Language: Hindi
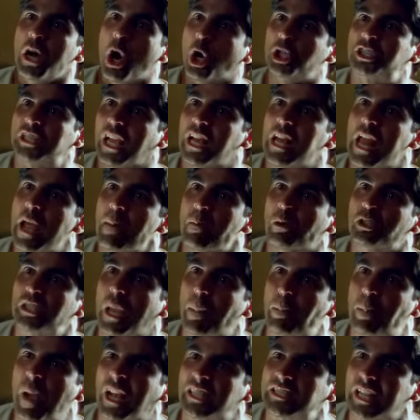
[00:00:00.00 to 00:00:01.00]
उसके लिए
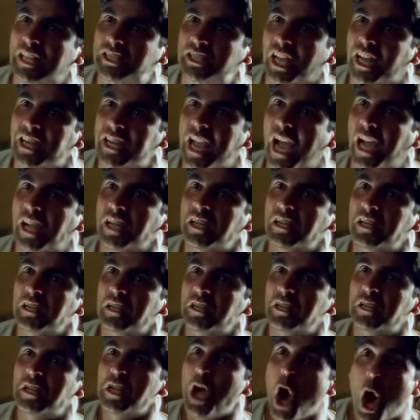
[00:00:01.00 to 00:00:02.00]
मुझे पैसा चाहिए
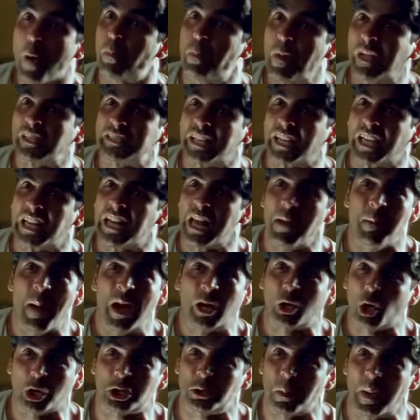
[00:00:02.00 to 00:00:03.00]
और पैसे के लिए
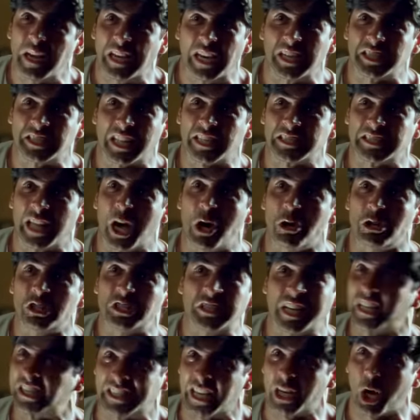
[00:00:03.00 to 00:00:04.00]
मैं कुछ भी कर सकता
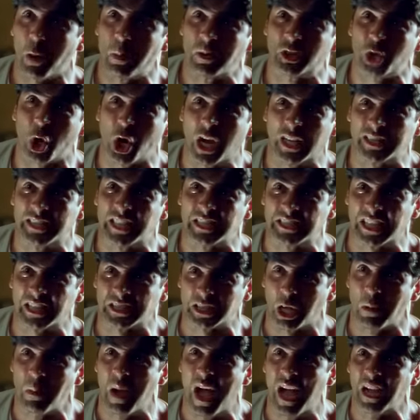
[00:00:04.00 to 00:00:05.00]
हूँ किसी को भी धोखा दे
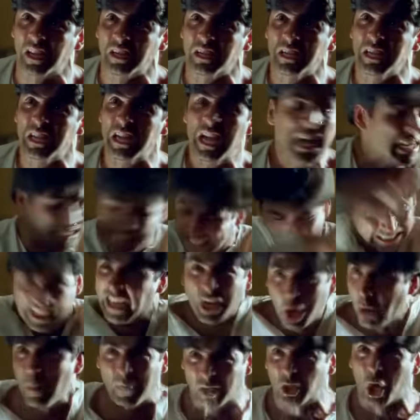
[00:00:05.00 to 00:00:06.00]
सकता हूँ मैं
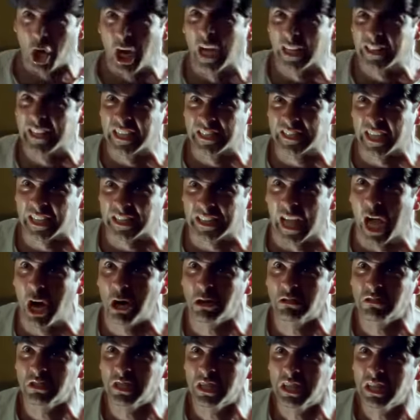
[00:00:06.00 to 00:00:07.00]
किसी को भी धोखा दे सकता
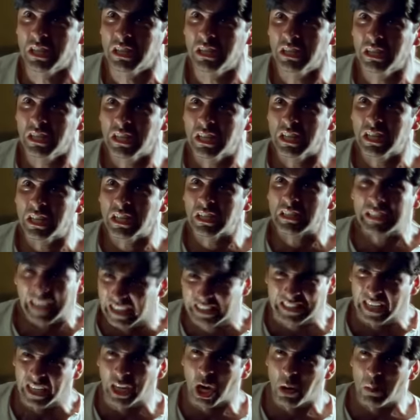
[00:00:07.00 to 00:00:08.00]
हूँ
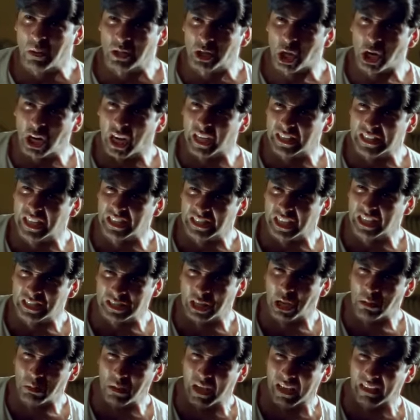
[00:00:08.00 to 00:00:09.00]
किसी को भी धोखा दे
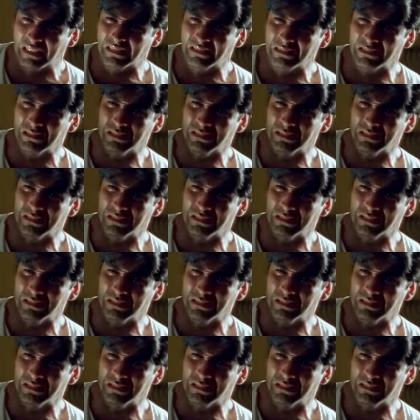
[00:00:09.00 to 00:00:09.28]
सकता हूँ मैं